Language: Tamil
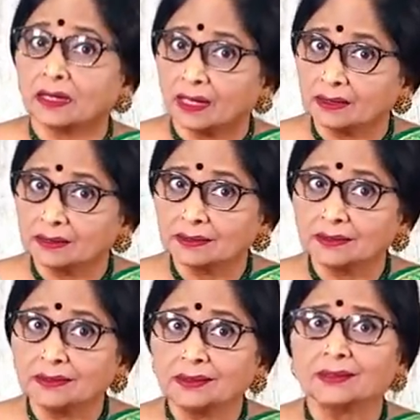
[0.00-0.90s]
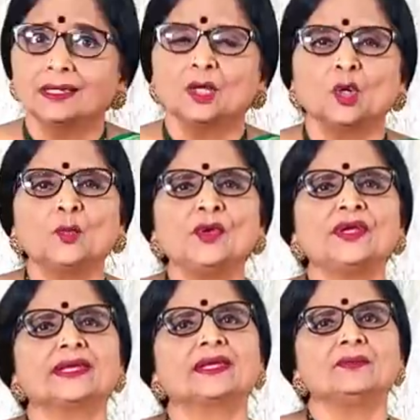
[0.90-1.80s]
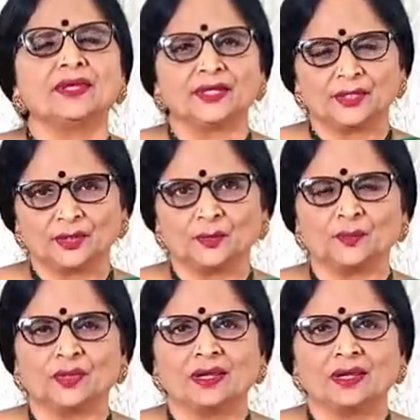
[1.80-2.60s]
எதுக்கு உபயோகிக்க வேண்டும்